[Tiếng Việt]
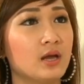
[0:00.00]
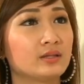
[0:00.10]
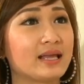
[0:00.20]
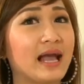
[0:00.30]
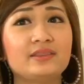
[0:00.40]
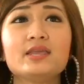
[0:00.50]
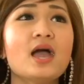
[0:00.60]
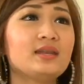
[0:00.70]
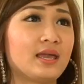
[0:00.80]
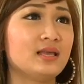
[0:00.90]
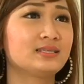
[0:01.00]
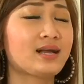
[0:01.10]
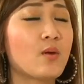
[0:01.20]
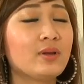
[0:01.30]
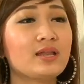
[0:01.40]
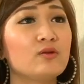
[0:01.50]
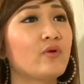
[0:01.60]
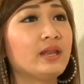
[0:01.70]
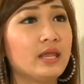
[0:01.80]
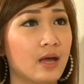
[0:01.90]
thì cả thế giới này sẽ không biết đến
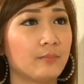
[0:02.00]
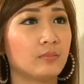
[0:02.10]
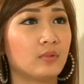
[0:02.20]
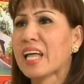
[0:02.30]
radium.